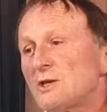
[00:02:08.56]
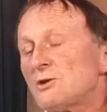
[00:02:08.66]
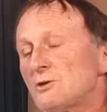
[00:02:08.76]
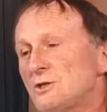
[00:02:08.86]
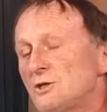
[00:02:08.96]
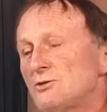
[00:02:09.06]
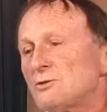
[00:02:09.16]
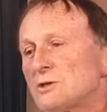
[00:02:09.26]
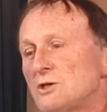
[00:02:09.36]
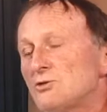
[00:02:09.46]
des
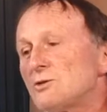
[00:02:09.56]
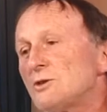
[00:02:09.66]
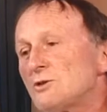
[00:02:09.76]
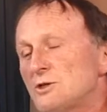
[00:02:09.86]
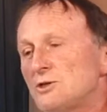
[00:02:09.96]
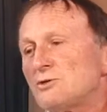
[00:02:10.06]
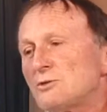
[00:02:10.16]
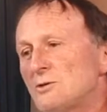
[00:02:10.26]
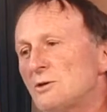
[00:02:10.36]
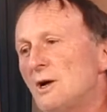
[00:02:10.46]
transitions qui sont des
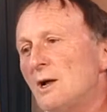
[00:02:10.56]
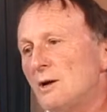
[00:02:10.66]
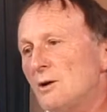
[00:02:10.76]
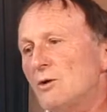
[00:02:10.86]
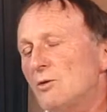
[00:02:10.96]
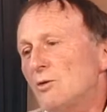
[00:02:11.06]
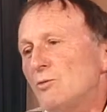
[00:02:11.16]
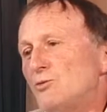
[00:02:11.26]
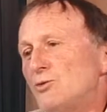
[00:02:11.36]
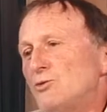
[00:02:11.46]
transitions euh,
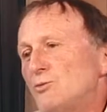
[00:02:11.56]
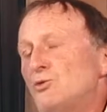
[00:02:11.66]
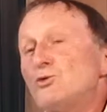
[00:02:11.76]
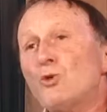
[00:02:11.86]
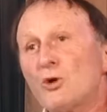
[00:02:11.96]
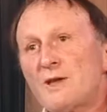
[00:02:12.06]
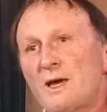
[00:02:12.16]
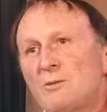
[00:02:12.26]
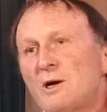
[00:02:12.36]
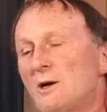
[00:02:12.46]
plus, court
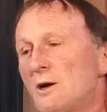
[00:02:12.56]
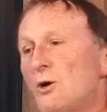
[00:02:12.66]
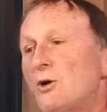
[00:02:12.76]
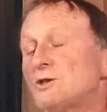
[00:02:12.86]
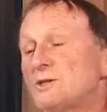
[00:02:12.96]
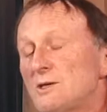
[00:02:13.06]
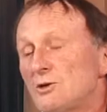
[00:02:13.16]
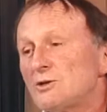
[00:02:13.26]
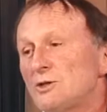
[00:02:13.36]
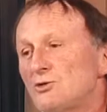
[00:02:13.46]
terme. Or ces
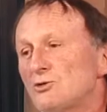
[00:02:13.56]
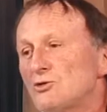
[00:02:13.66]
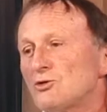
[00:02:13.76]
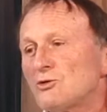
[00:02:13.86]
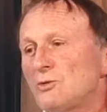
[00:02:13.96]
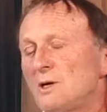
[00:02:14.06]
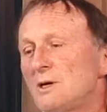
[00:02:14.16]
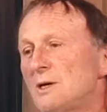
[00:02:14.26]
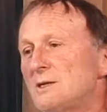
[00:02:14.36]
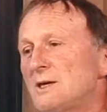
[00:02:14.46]
transitions
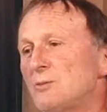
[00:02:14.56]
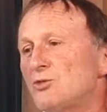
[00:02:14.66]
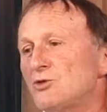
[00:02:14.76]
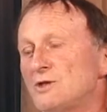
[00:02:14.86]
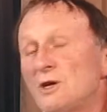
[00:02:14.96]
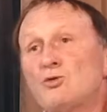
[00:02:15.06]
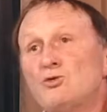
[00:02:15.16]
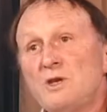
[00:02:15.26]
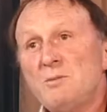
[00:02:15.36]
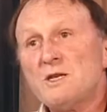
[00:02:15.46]
aujourd'hui, elles imposent des coûts
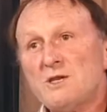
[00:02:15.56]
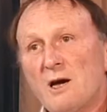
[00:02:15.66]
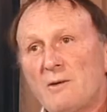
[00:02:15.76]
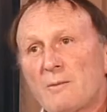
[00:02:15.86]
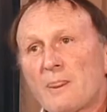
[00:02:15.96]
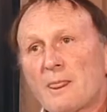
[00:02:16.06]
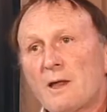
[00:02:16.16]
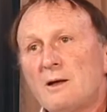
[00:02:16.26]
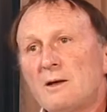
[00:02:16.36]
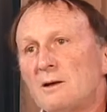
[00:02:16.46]
immédiats.
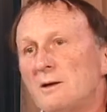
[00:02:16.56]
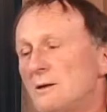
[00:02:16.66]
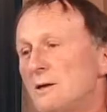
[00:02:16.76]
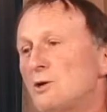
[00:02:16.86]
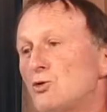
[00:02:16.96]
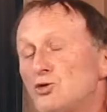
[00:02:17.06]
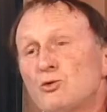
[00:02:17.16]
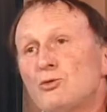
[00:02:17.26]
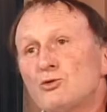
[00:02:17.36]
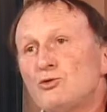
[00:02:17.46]
Les, coûts
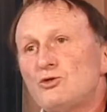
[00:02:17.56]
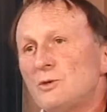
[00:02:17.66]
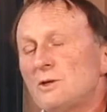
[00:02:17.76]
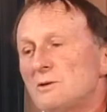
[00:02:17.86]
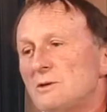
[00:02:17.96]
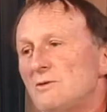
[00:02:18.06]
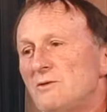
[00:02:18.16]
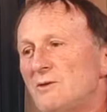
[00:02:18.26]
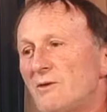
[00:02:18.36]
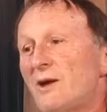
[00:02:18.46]
sont pour tout de suite.
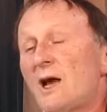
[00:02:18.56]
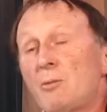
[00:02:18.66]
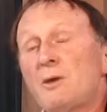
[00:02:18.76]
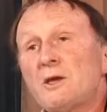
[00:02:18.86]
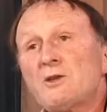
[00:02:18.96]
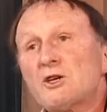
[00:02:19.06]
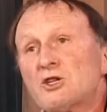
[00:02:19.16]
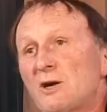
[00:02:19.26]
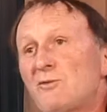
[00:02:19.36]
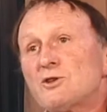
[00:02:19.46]
Il, va falloir payer très
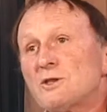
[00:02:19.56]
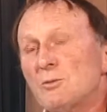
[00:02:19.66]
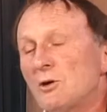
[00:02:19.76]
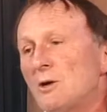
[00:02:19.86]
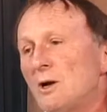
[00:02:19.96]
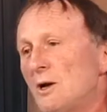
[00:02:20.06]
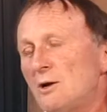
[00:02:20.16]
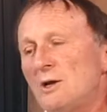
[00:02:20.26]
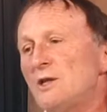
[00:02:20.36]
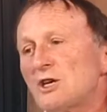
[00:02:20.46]
cher, forcément
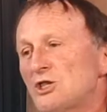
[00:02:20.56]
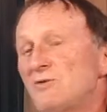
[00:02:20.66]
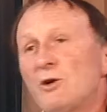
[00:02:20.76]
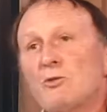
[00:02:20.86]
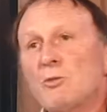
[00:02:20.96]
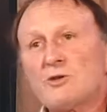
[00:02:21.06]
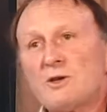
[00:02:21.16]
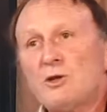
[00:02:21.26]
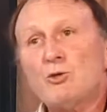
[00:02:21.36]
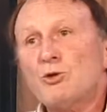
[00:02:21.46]
l'énergie va
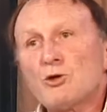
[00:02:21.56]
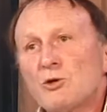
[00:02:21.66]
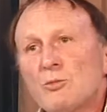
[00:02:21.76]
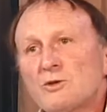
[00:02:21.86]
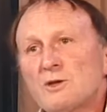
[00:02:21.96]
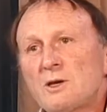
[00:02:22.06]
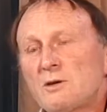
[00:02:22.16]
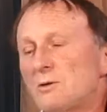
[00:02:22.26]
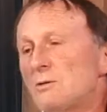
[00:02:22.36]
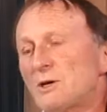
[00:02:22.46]
augmenter, ne peut qu'augmenter,
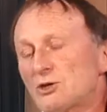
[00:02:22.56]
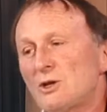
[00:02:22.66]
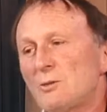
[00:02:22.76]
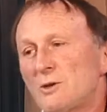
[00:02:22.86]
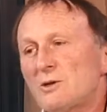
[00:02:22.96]
parce que les,